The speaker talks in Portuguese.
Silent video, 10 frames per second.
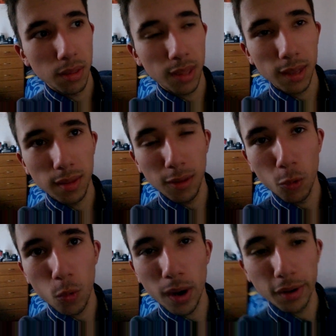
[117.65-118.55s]
7 e
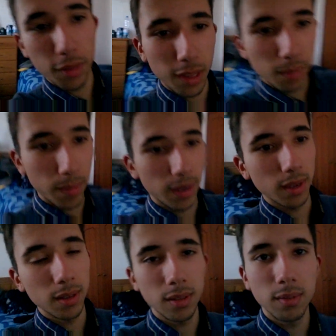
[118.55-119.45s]
um quarto, 7 e
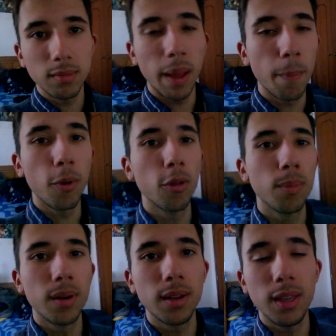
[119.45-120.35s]
meia, estar pronto
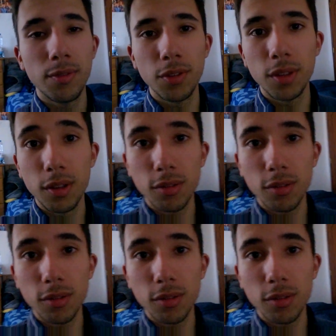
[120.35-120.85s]
para ir fazer